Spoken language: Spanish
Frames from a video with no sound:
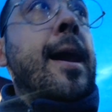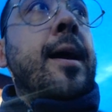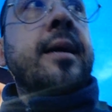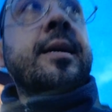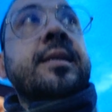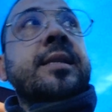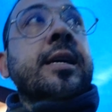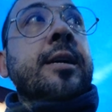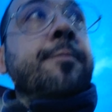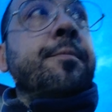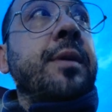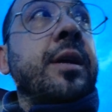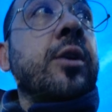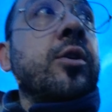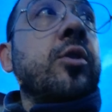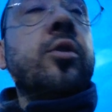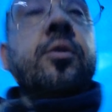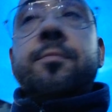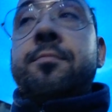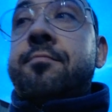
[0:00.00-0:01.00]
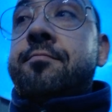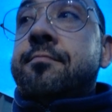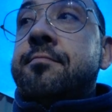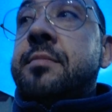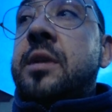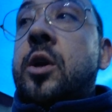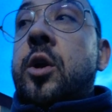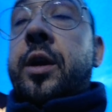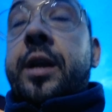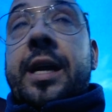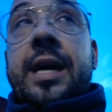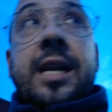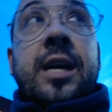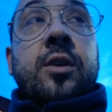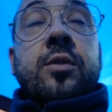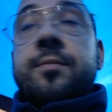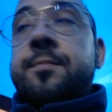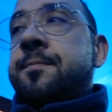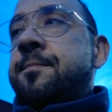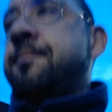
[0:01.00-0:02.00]
es que el perro me lo han regalado,
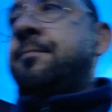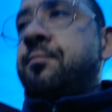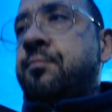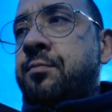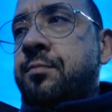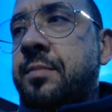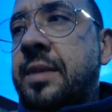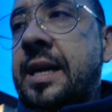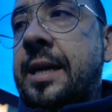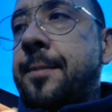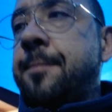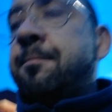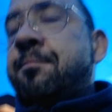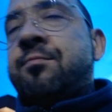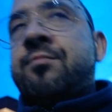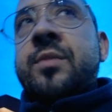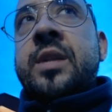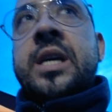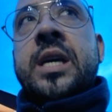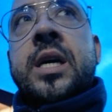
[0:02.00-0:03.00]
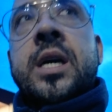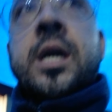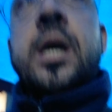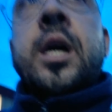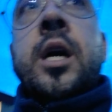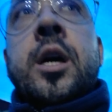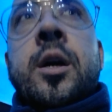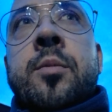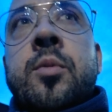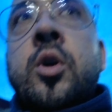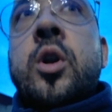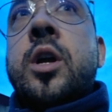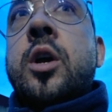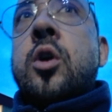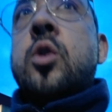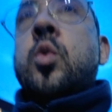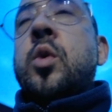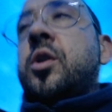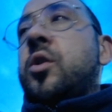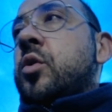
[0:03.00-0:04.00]
¿vale? ¿Por qué os
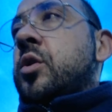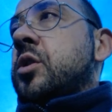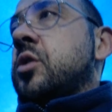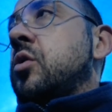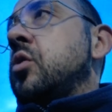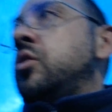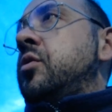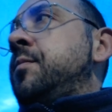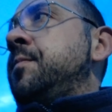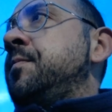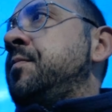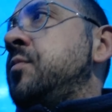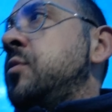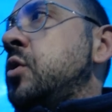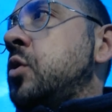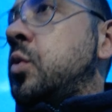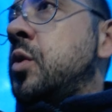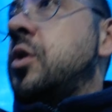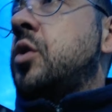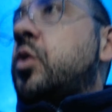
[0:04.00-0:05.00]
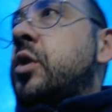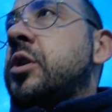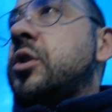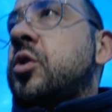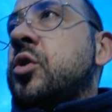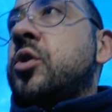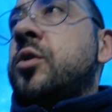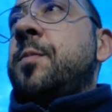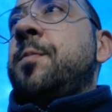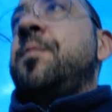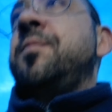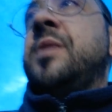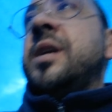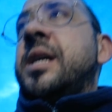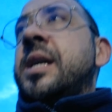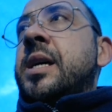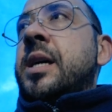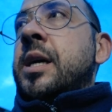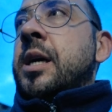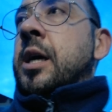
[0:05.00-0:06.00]
cuento esto? cuento esto
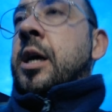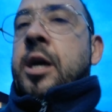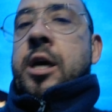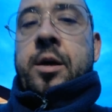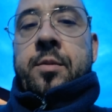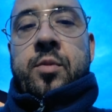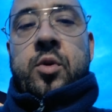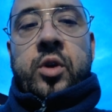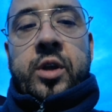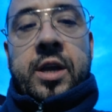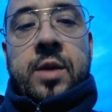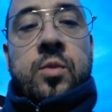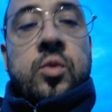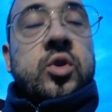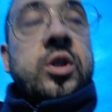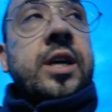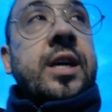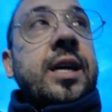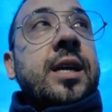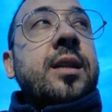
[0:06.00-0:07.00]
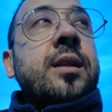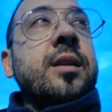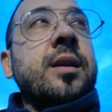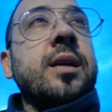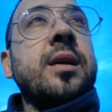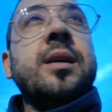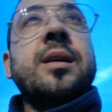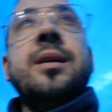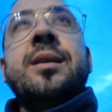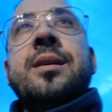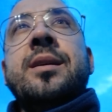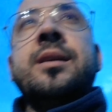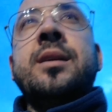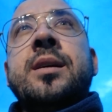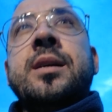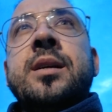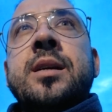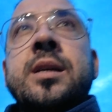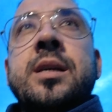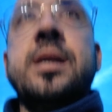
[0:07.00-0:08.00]
porque hay mucha gente
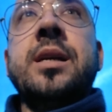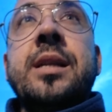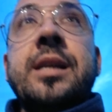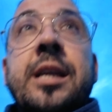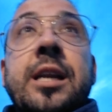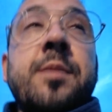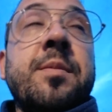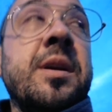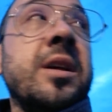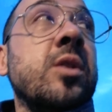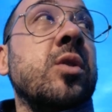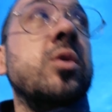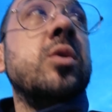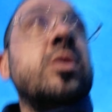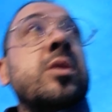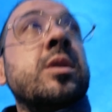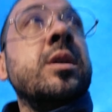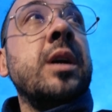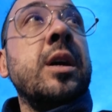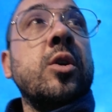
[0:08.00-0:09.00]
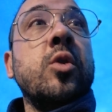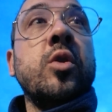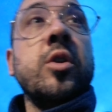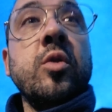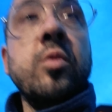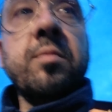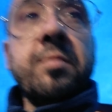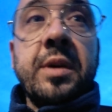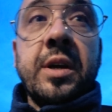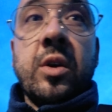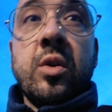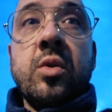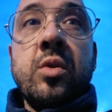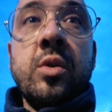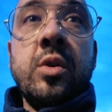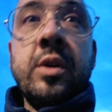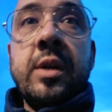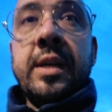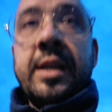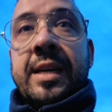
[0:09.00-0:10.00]
que tiene miedo a coger un perro
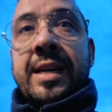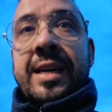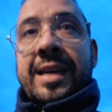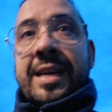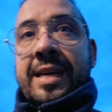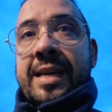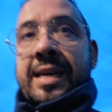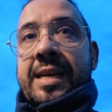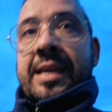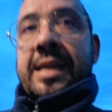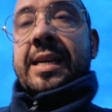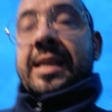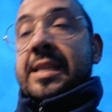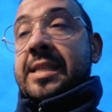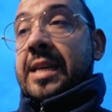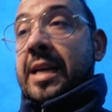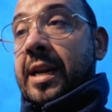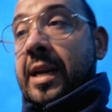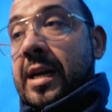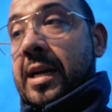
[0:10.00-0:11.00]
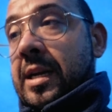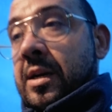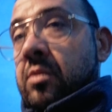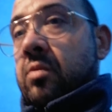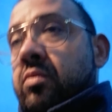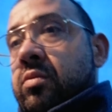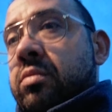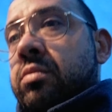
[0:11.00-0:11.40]
que se ha regalado.